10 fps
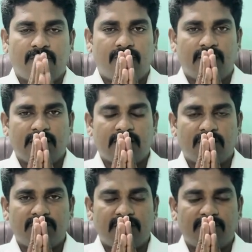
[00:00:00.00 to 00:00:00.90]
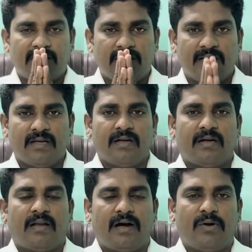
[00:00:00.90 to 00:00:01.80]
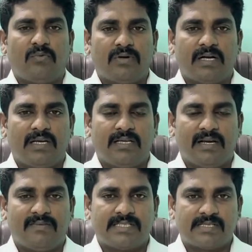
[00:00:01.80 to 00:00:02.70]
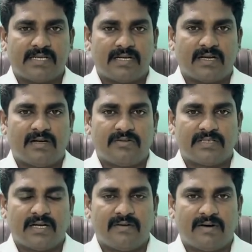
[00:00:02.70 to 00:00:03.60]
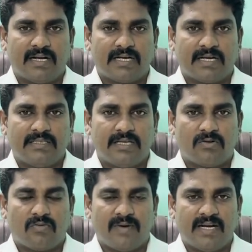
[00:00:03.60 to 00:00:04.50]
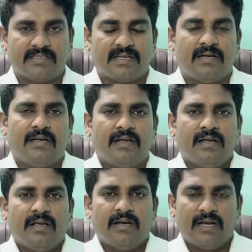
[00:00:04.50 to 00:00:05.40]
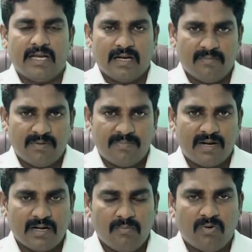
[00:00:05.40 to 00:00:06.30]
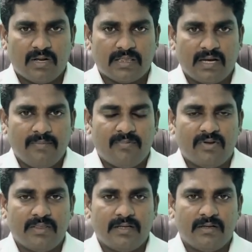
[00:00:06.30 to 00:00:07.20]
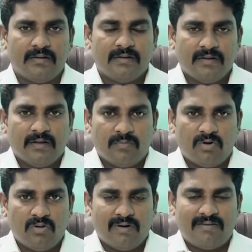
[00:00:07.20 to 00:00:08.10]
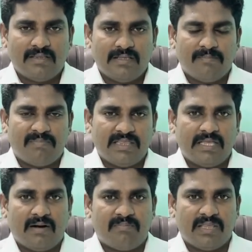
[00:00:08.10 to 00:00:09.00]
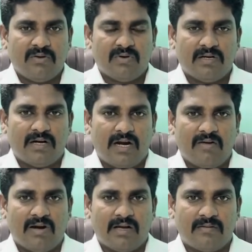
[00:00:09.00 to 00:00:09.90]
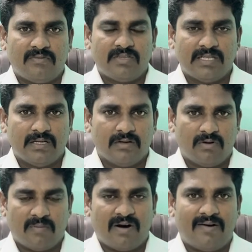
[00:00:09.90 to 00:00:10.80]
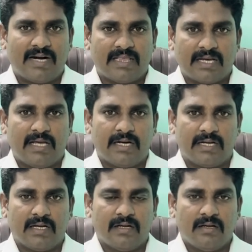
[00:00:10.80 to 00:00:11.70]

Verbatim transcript: வணக்கம் நண்பர்களே நான் உங்கள் இலவச சட்ட ஆலோசகர் வழக்கறிஞர் குமரேசன் இன்னைக்கு நம்ம பார்க்க போகிற தலைப்பு வந்து பொதுவாக வந்து பத்திரப்பதிவு அலுவலகம் வந்து ஒரு மாவட்டத்தில் இருக்குது